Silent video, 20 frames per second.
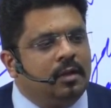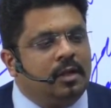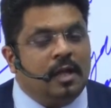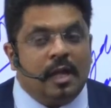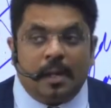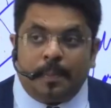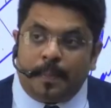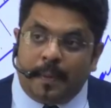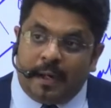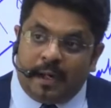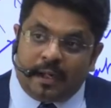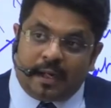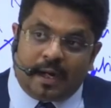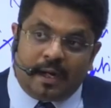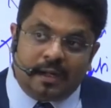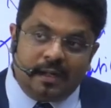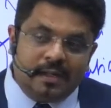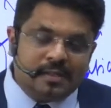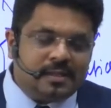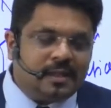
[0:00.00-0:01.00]
कि एक पेड़
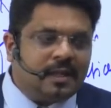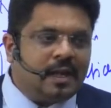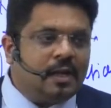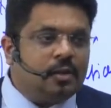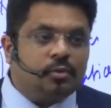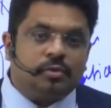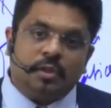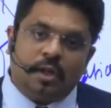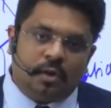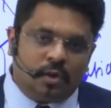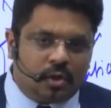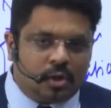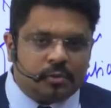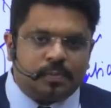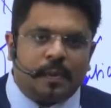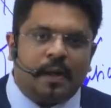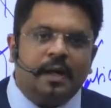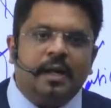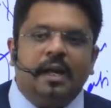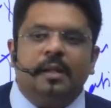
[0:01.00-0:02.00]
काटने से क्या नुकसान होगा
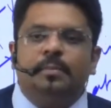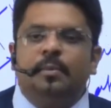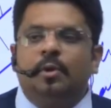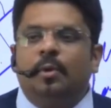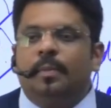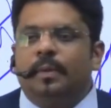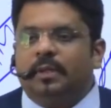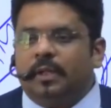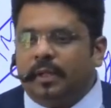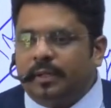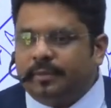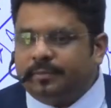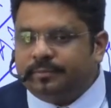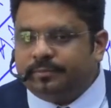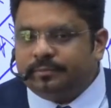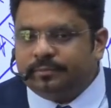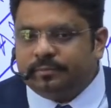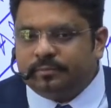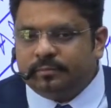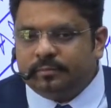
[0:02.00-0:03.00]
उस पहाड़ी आदमी को पता है
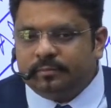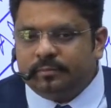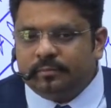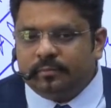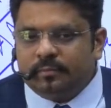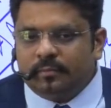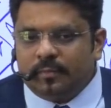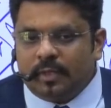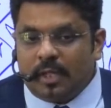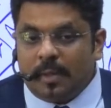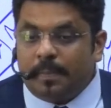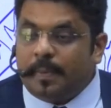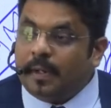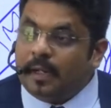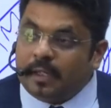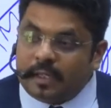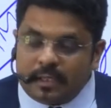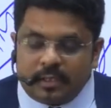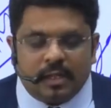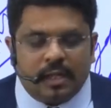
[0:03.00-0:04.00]
कि
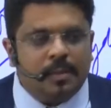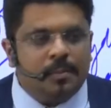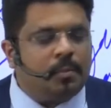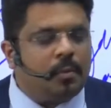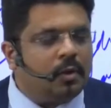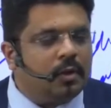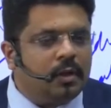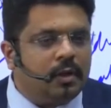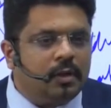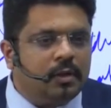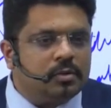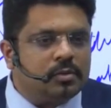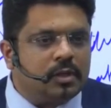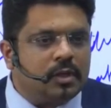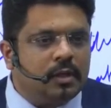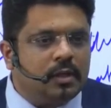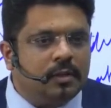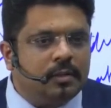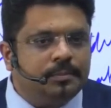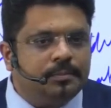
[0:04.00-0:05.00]
पेड़ कितना इंपॉर्टेंट है
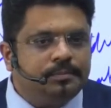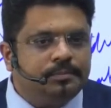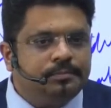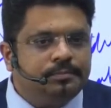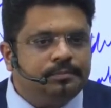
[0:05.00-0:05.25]
उसके लिए